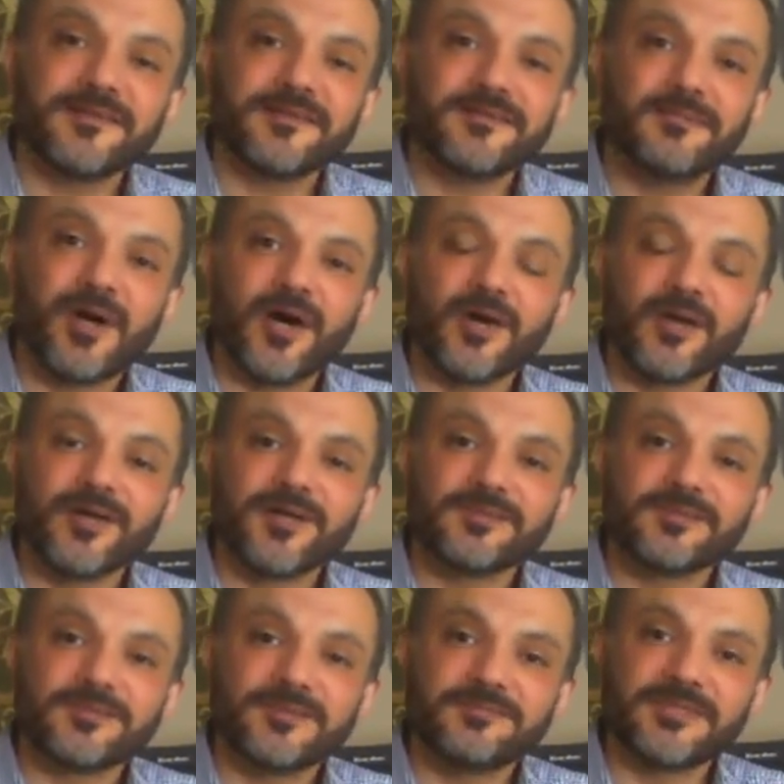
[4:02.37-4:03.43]

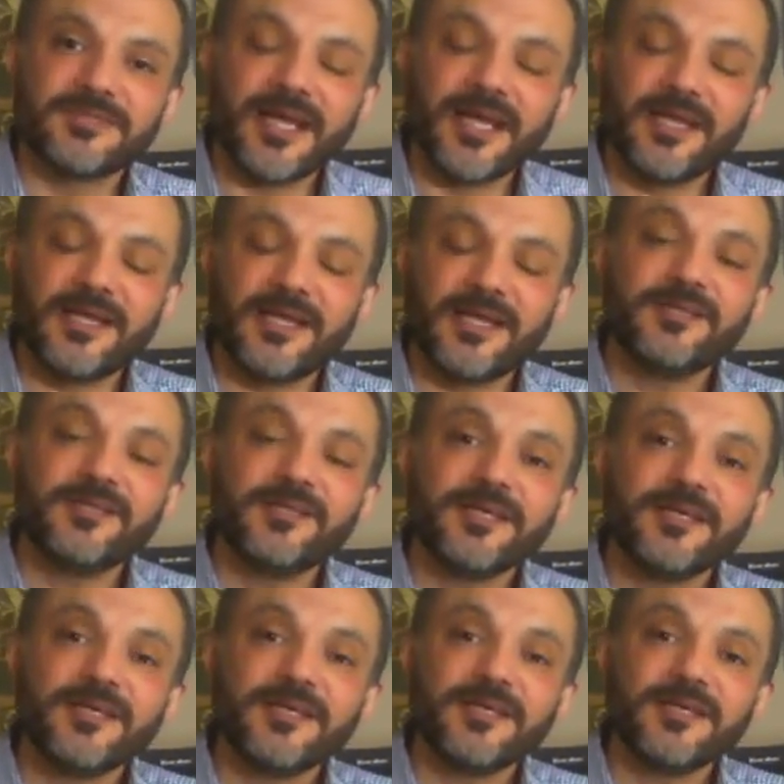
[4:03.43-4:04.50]
المهارات بتاع
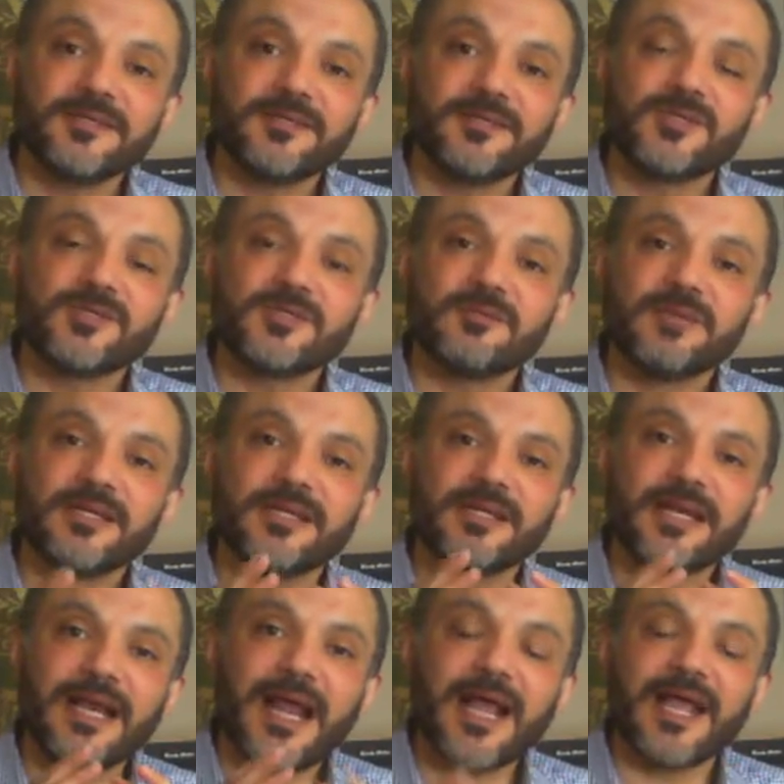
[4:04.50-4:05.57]
الليدنج جزء من
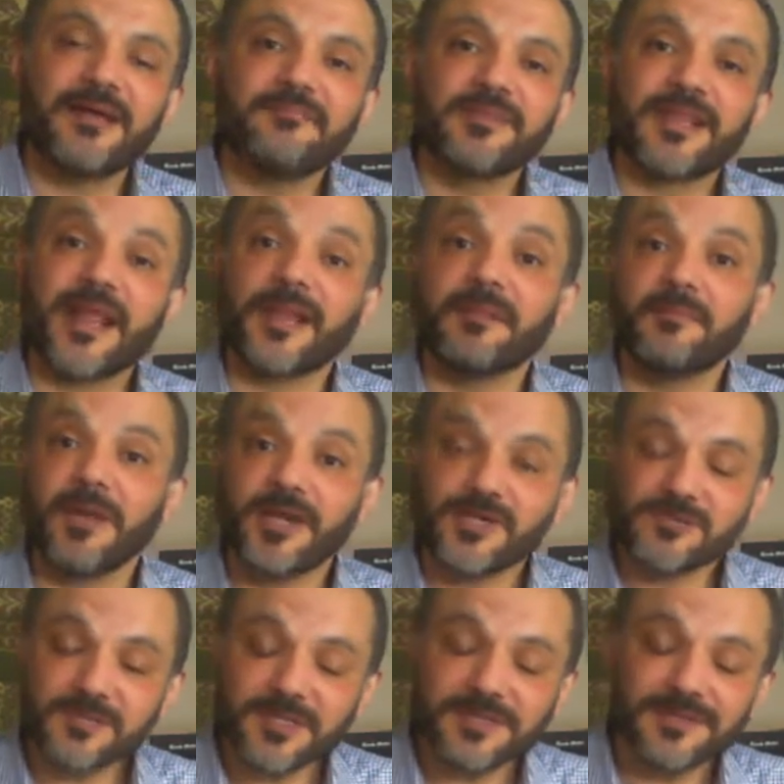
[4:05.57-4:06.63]
الحاجات بتاعه
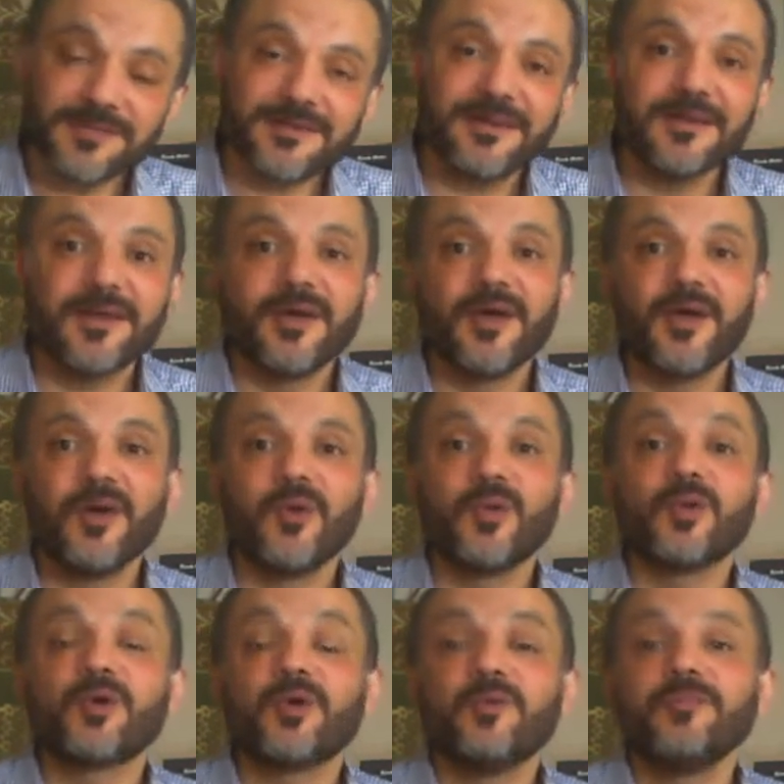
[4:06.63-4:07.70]
المانجمنت
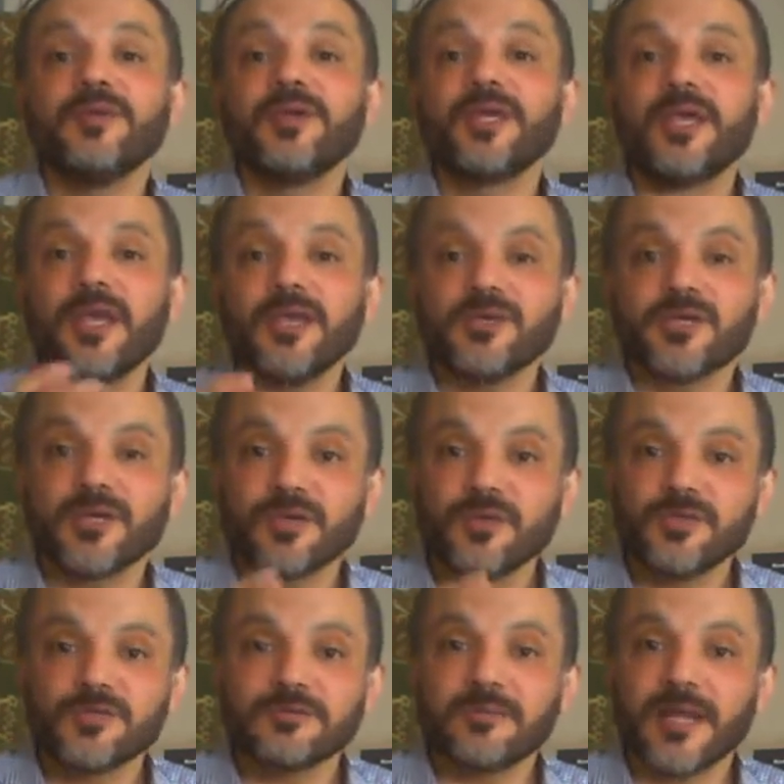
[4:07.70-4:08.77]
والكوميونيكيشن
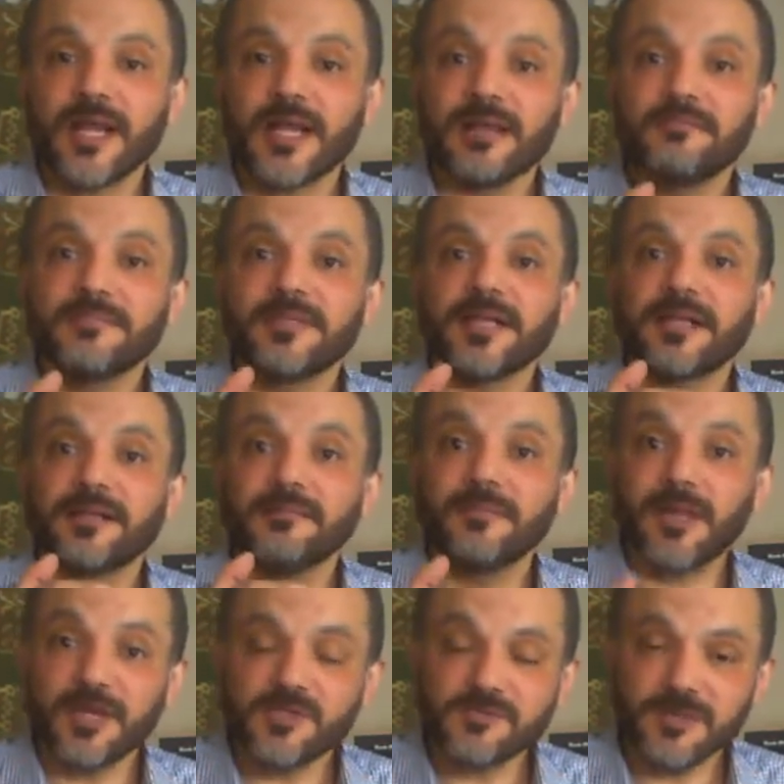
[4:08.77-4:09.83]
جزء من الحاجات بتاعت
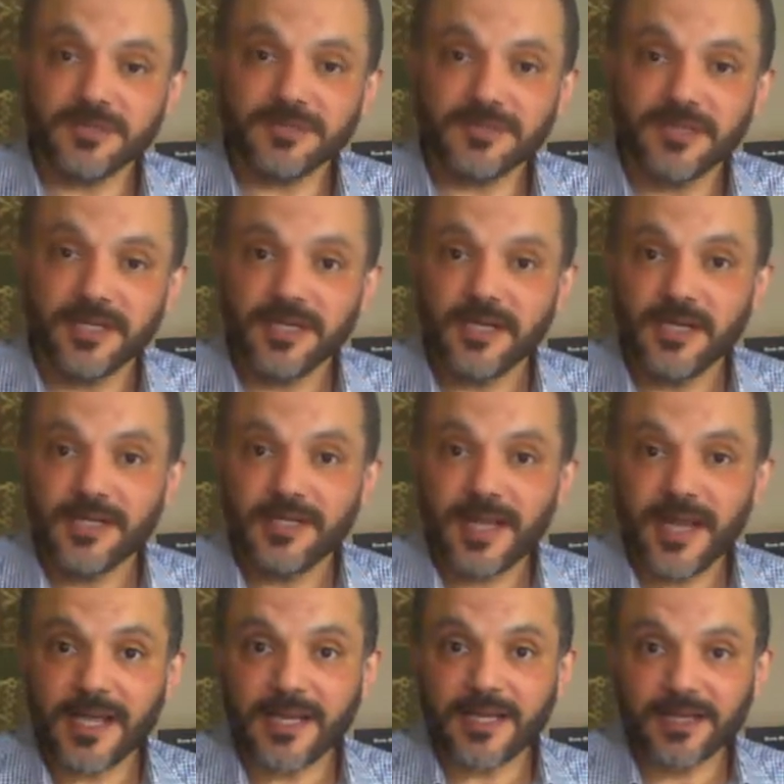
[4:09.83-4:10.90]
المانجمنت
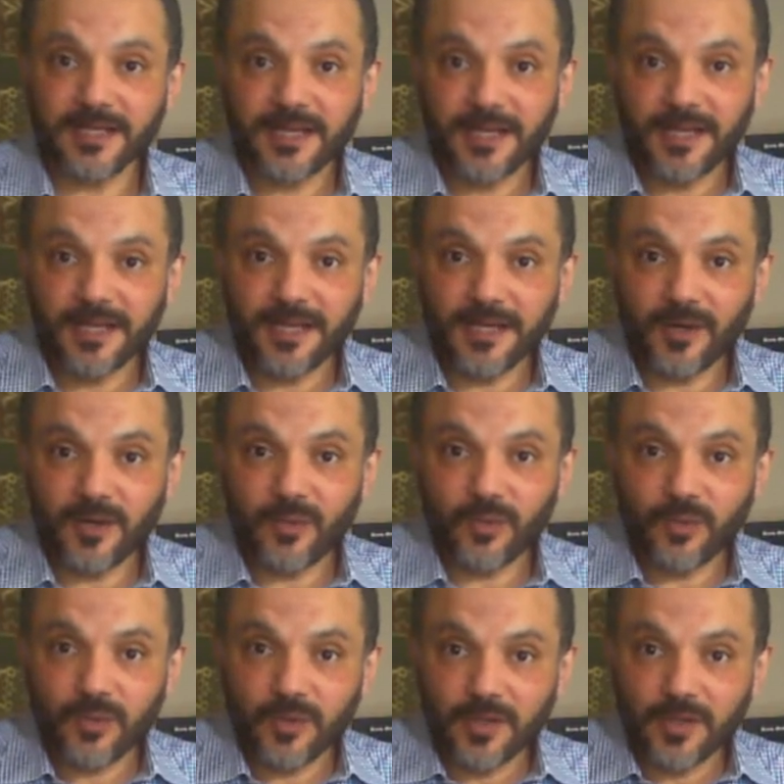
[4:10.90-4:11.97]
لكن
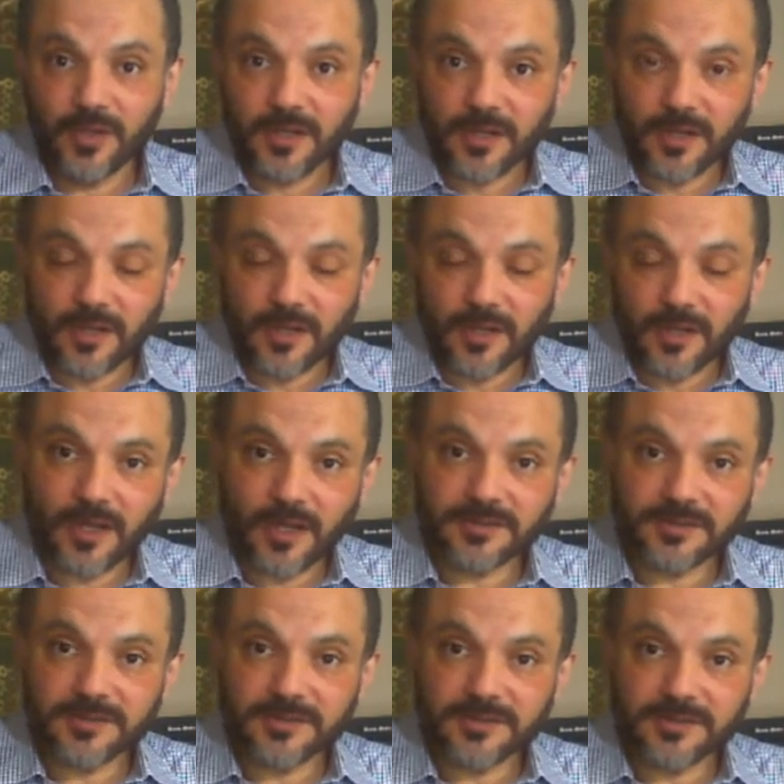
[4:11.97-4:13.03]
لو
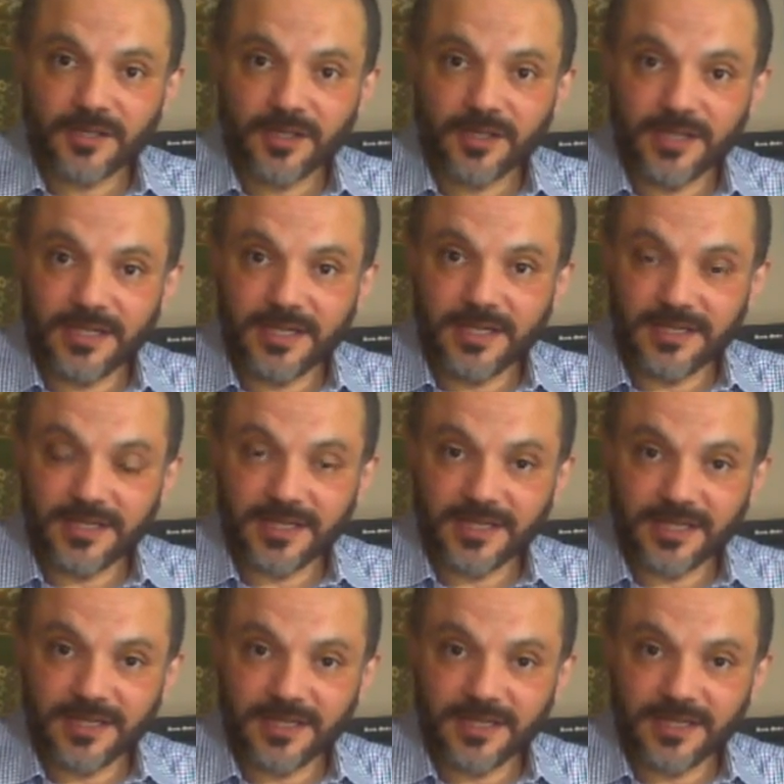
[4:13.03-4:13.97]
خلطت الليدنج